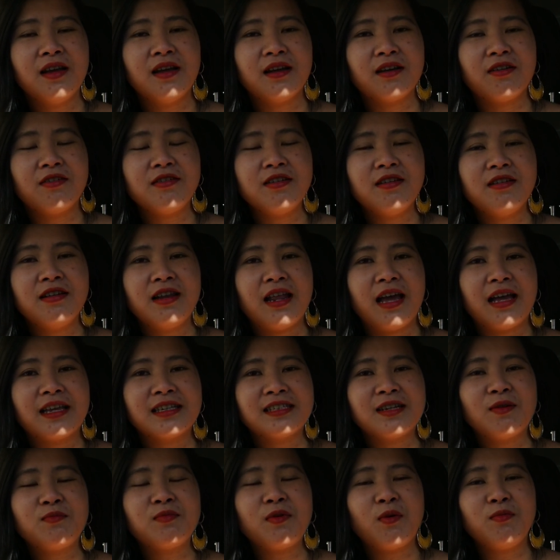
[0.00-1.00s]
coi như là
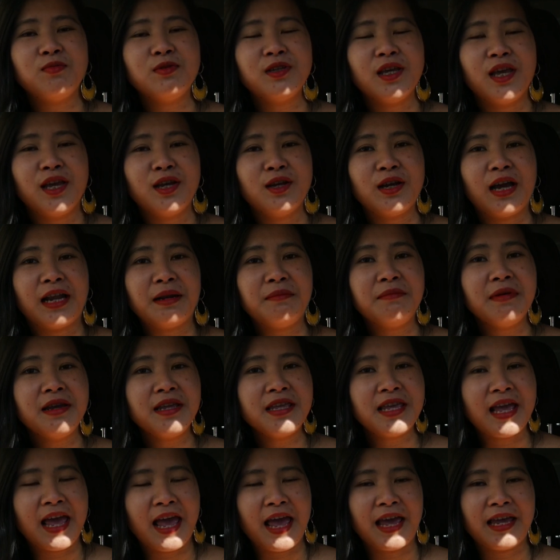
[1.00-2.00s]
xong công chuyện, ảnh
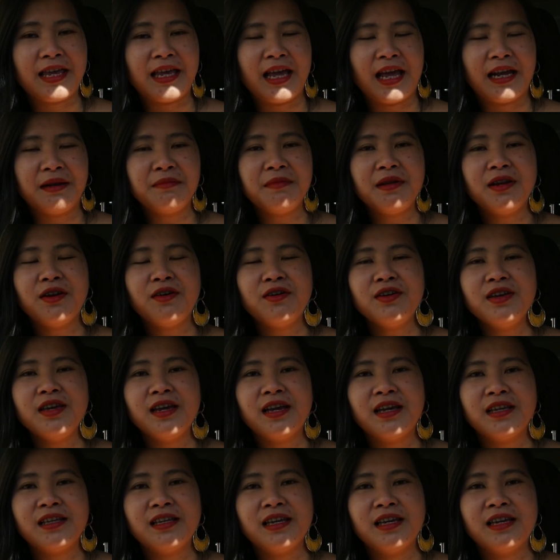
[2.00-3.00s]
mới về, ảnh mới nói
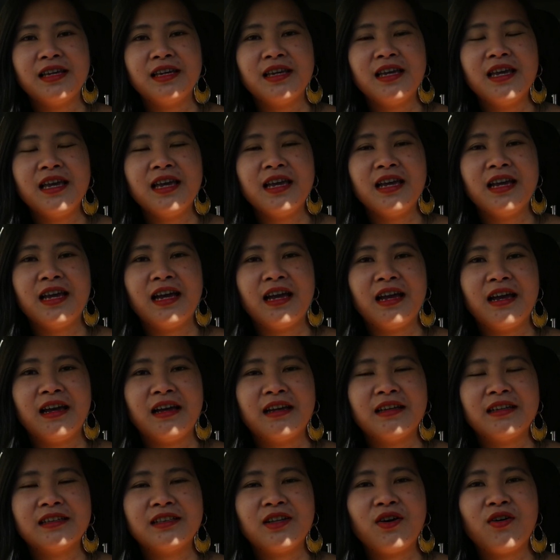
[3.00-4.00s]

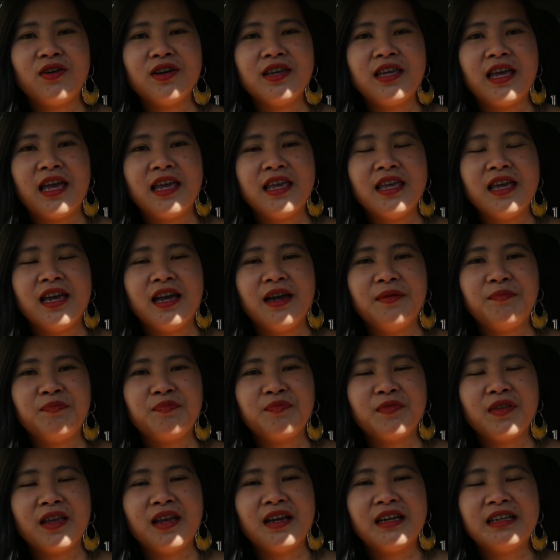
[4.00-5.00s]
à, thôi vậy
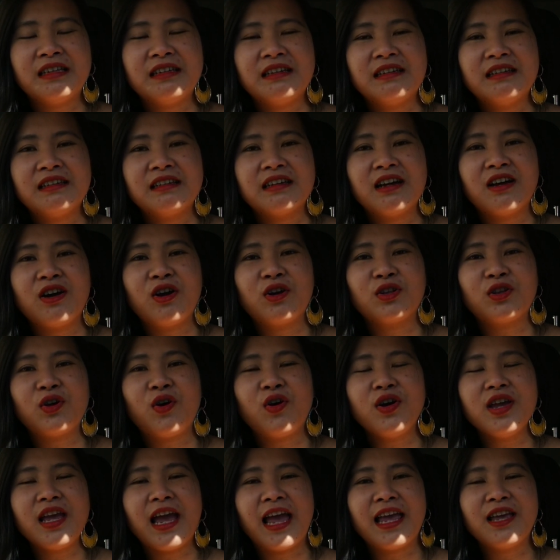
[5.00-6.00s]
hồi
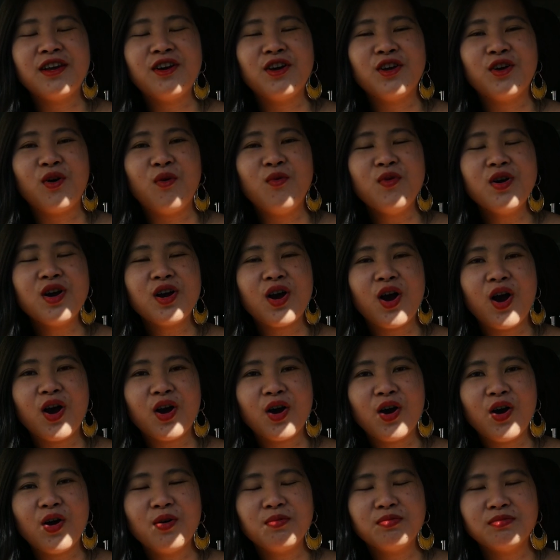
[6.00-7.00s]
tối hai người ngủ
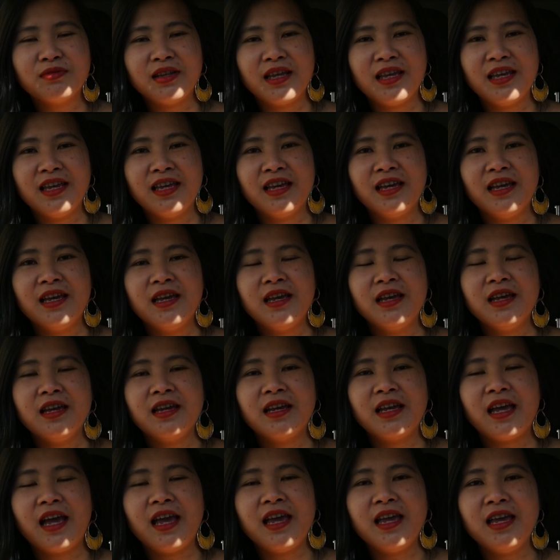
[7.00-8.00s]
ngon không. Thì
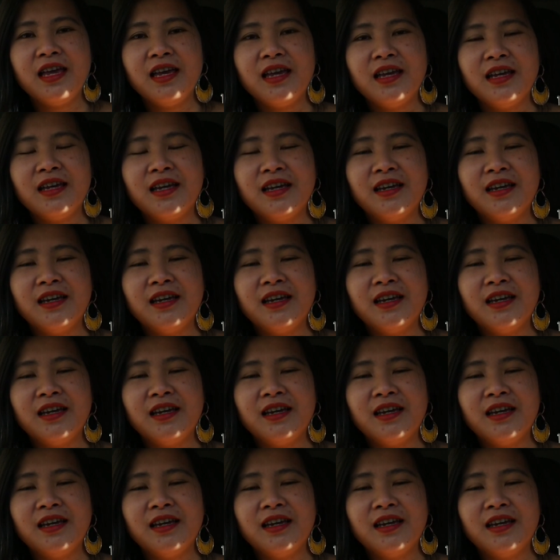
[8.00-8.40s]
cái